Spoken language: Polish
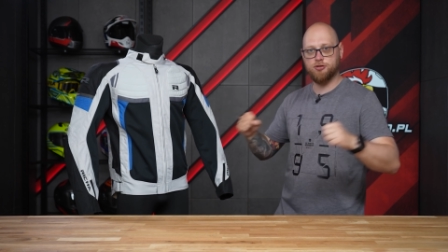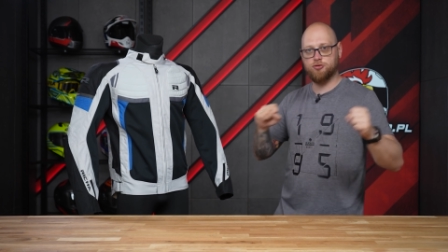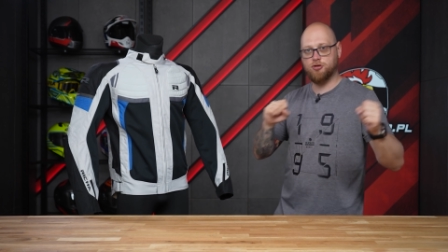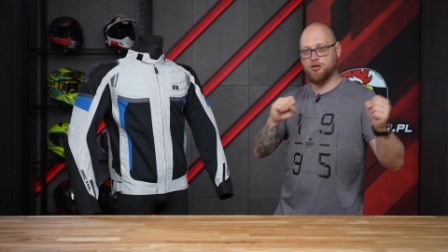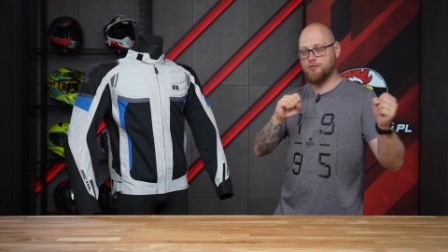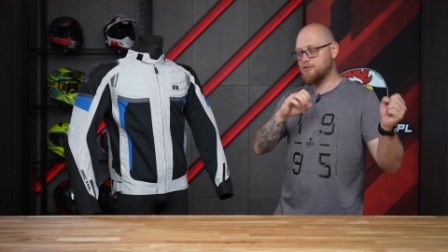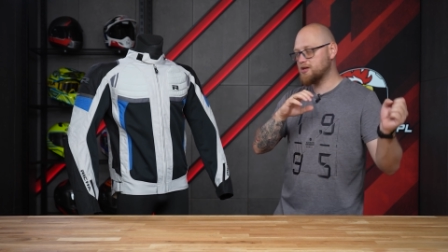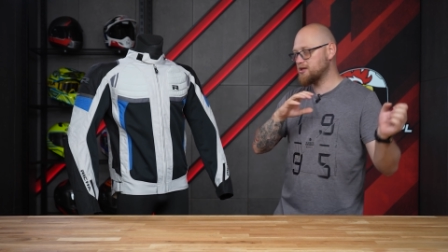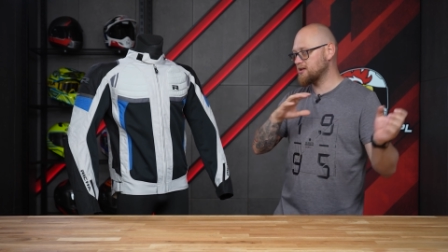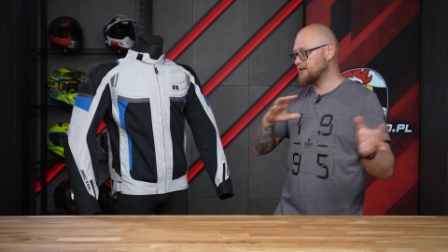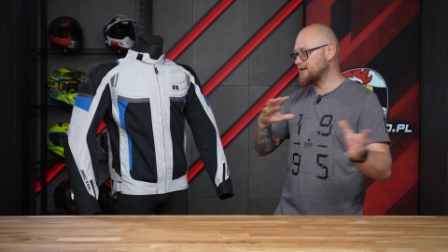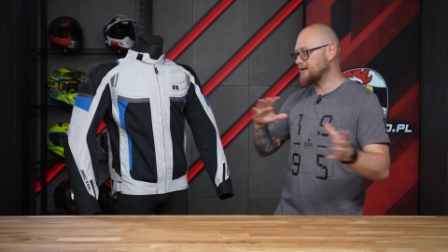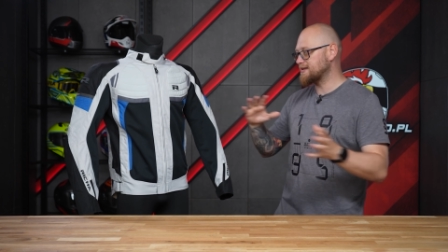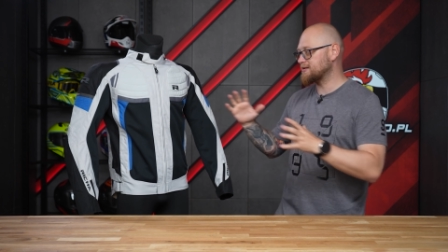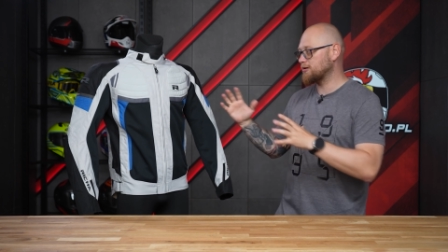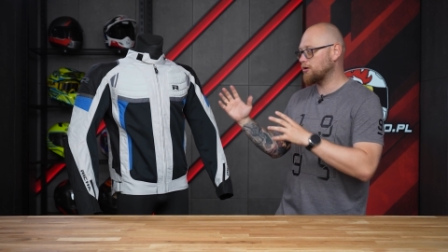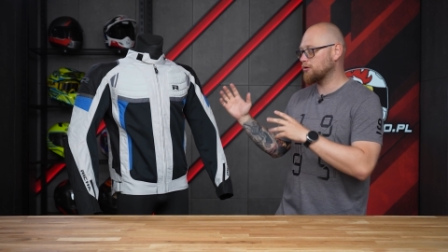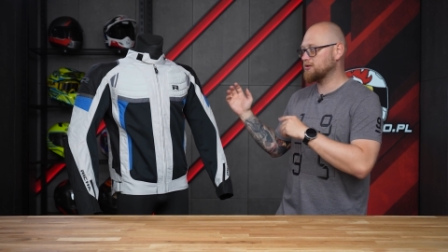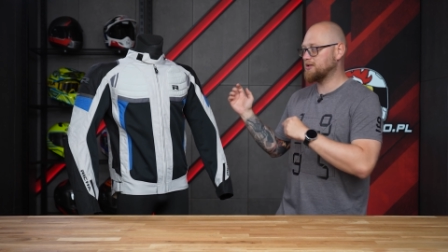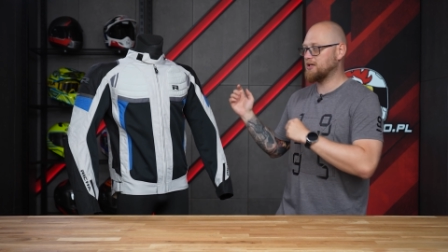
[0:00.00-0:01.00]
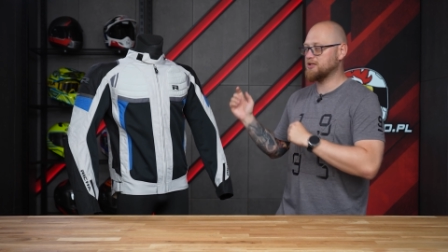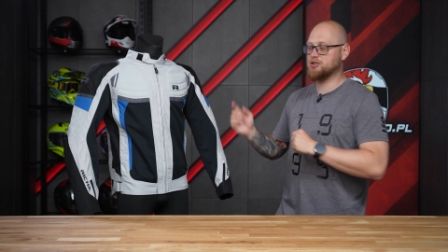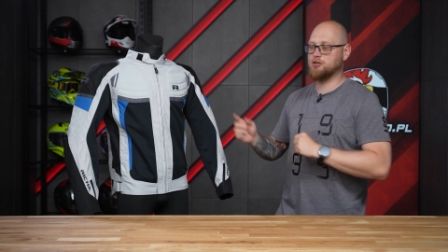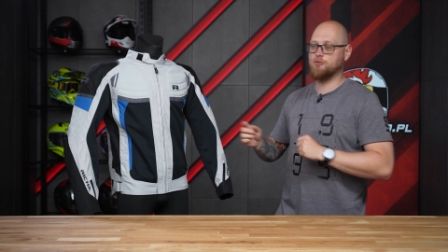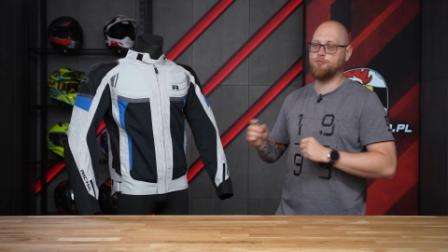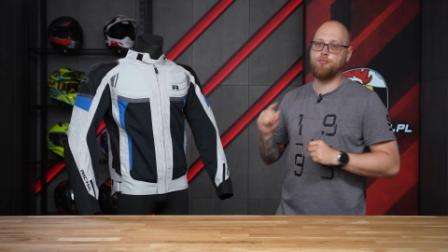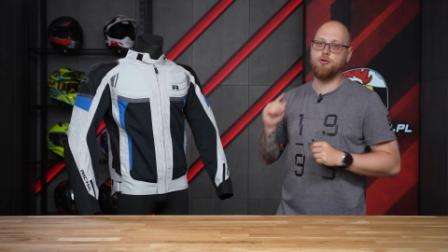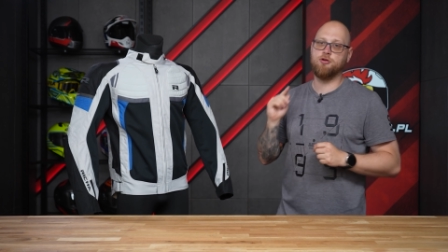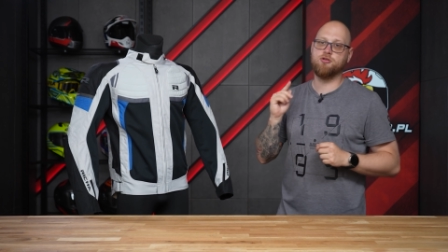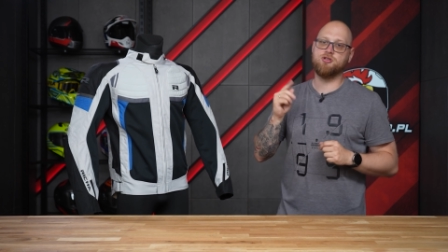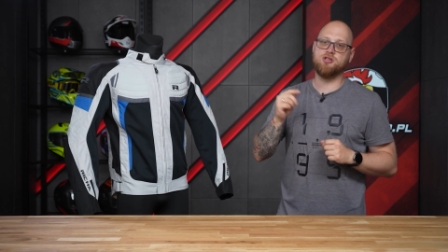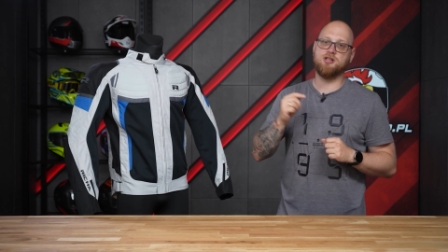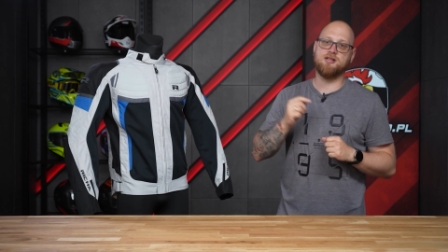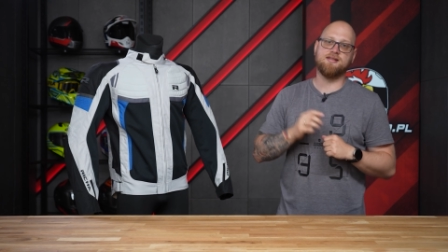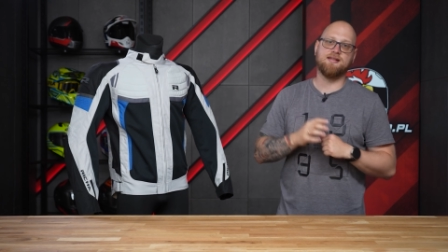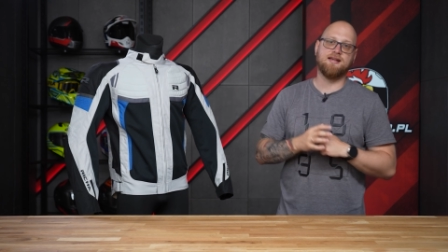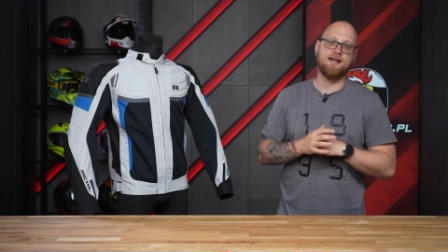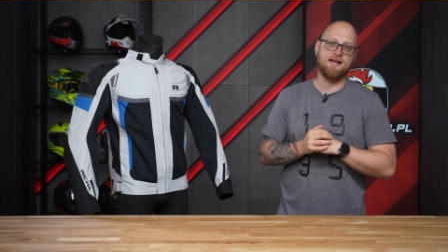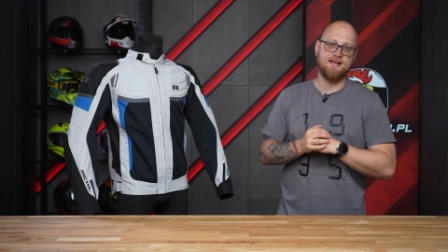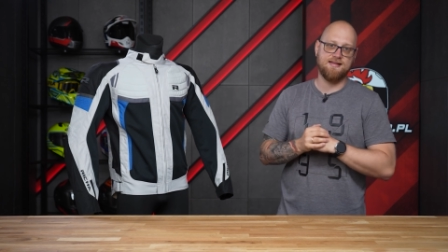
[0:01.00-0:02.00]
który będzie nas otaczał
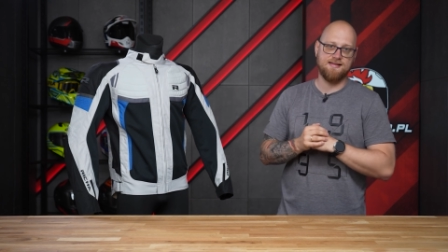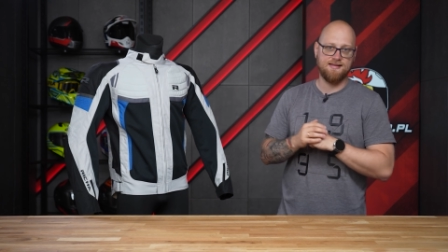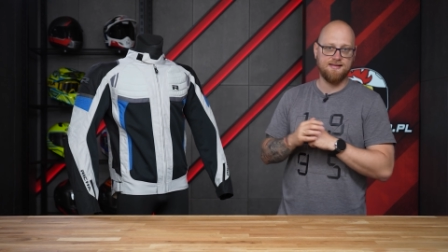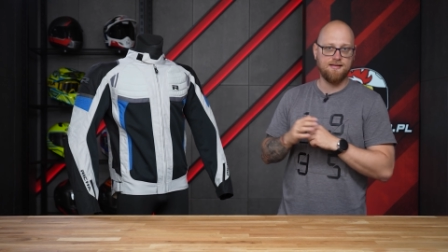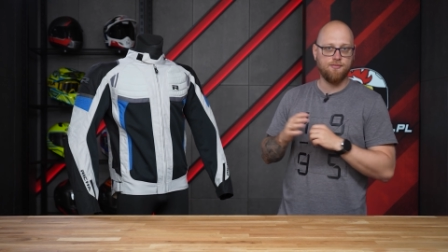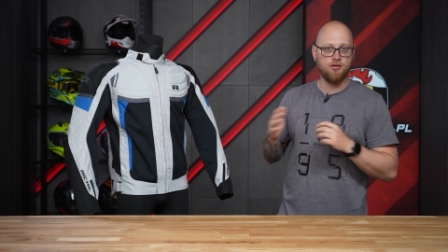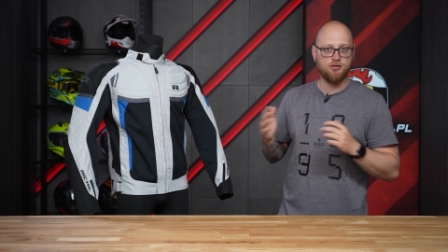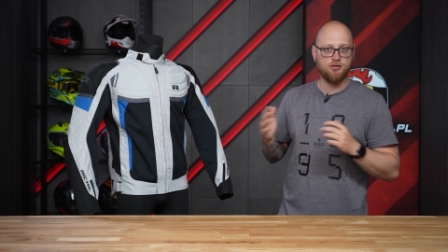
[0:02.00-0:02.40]
podczas jazdy na